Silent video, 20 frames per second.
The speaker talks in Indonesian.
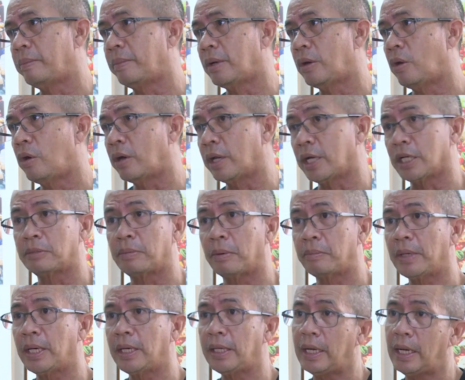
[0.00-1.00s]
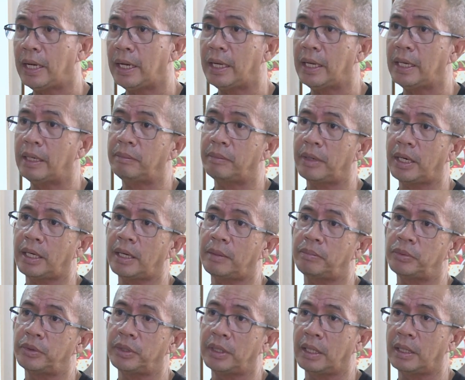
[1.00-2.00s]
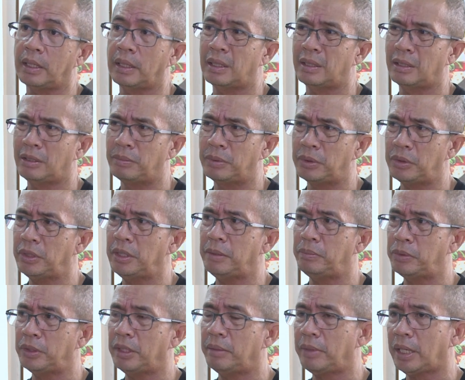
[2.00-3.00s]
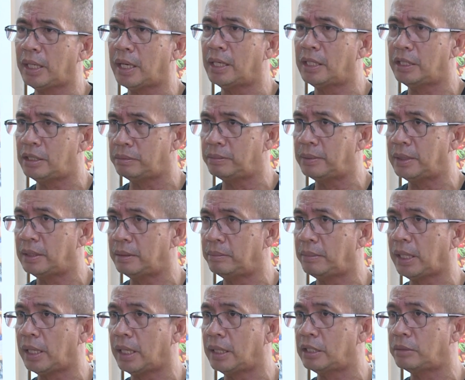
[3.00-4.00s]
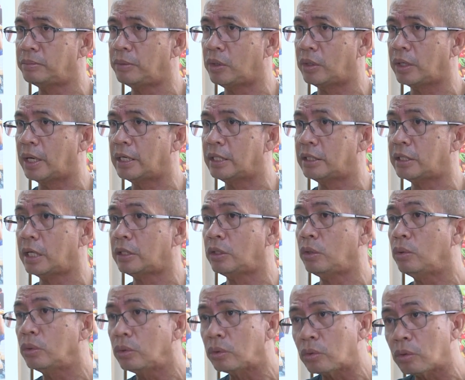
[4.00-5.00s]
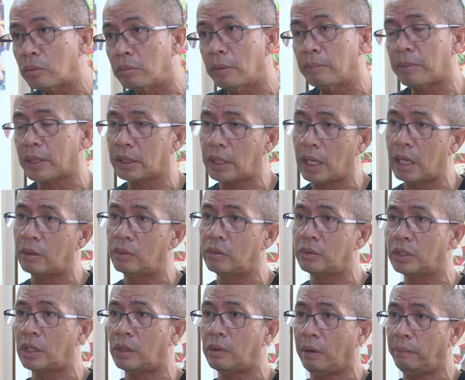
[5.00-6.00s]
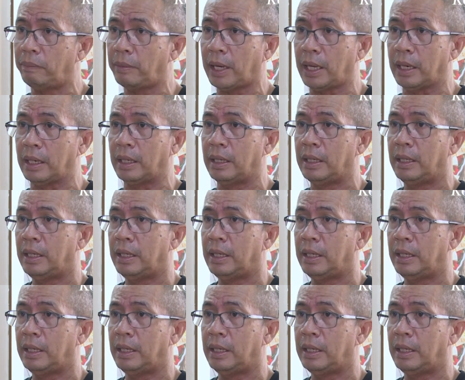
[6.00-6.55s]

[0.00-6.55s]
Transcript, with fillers: kongres pemilihan, mereka punya sebetulnya punya mekanisme-mekanisme organisasi untuk mempertanggungjawabkan